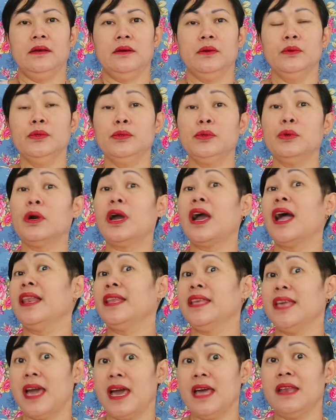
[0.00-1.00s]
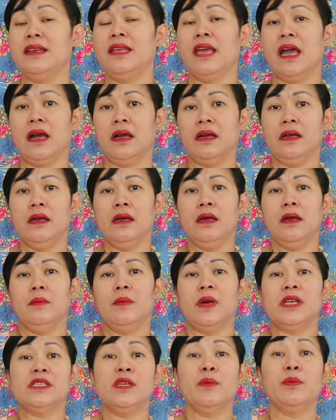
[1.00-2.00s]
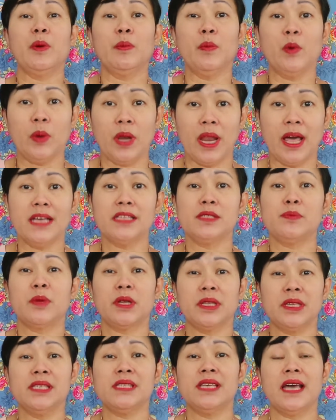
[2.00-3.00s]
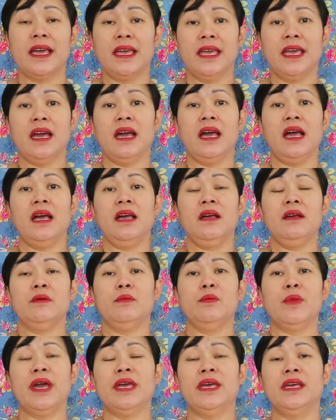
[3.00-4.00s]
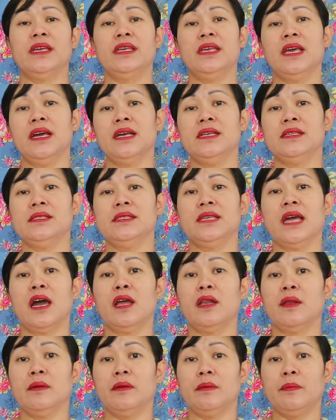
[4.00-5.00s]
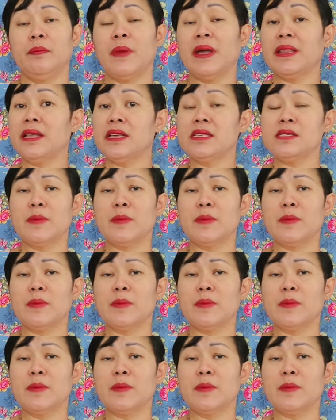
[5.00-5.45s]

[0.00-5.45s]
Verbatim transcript: untuk kalian yang masih pemula seperti saya baiknya jangan patah